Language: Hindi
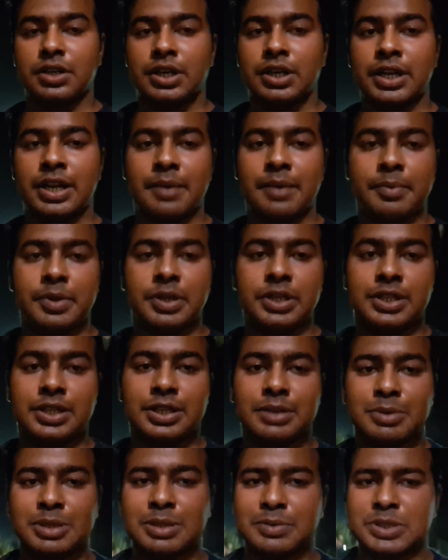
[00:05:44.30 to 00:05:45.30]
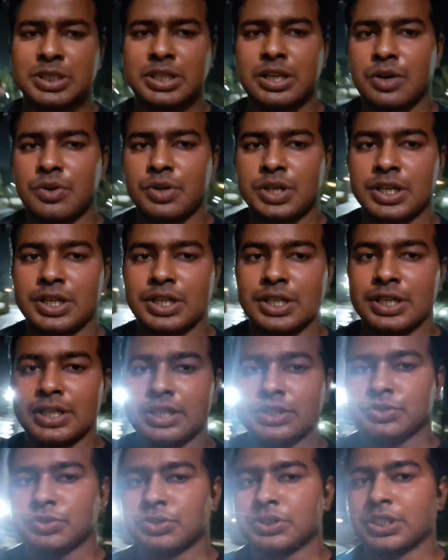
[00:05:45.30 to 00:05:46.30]
आराम कर रहे हैं मतलब चिल आउट करने के
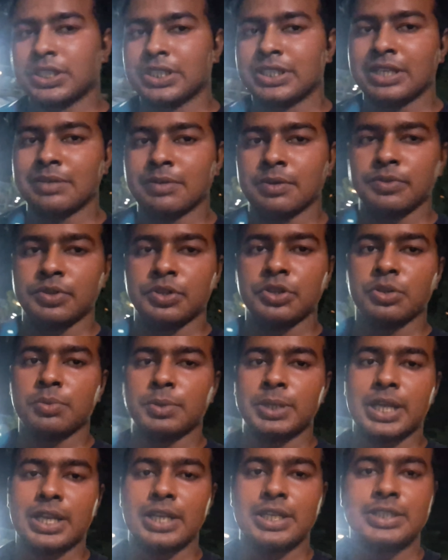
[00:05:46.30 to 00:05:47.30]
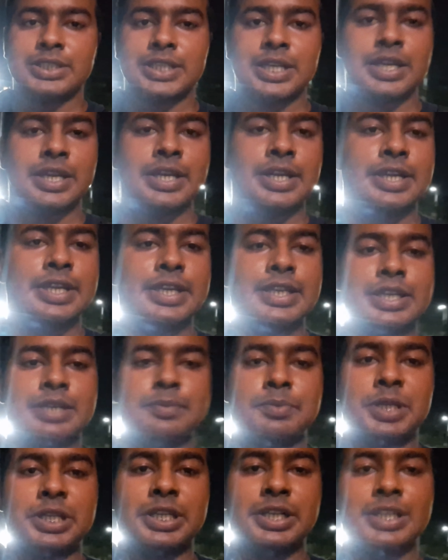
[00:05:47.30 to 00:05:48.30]
लिए सोचा कि यहीं पे वीडियो बना ली जाए एंडिंग यहीं
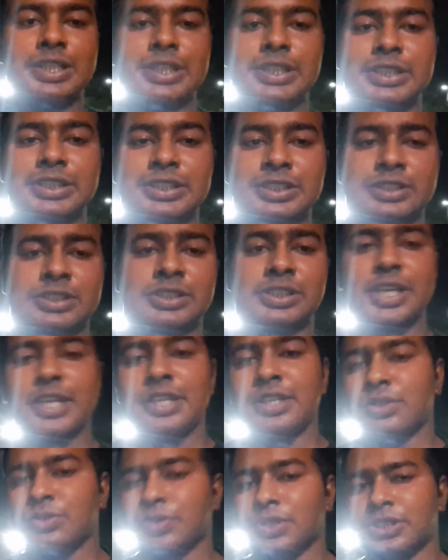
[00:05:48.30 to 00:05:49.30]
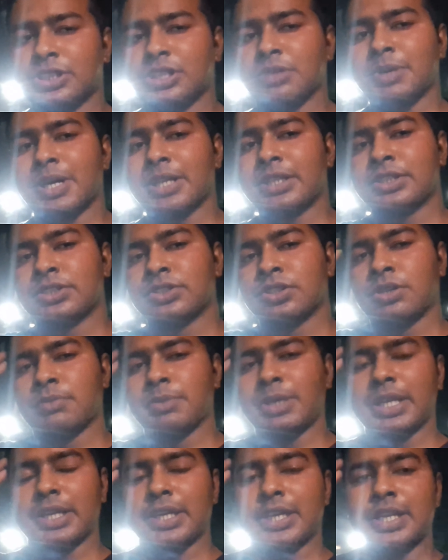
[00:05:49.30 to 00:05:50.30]
पर कर देनी चाहिए तो अच्छी बात है चलो
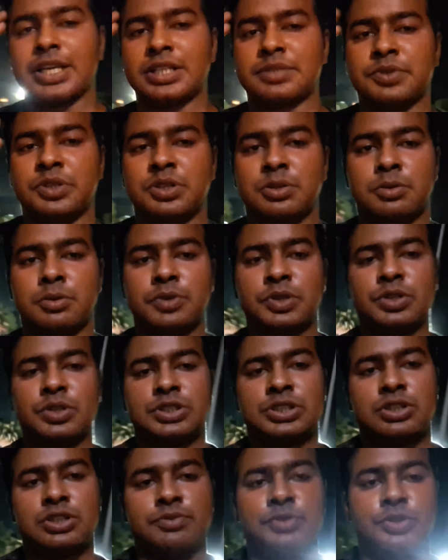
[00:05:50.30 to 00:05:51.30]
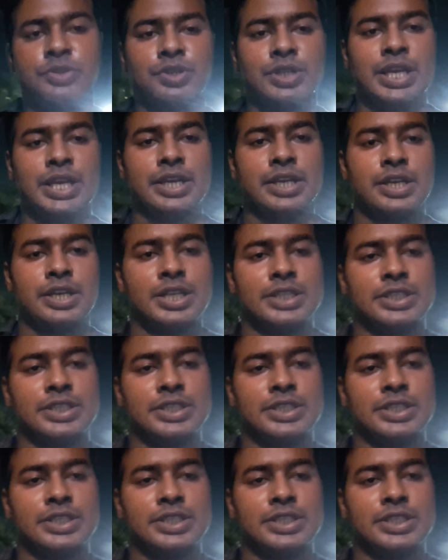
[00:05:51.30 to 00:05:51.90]
मिलेंगे नेक्स्ट वीडियो में वीडियो अच्छी लगे वीडियो को लाइक करना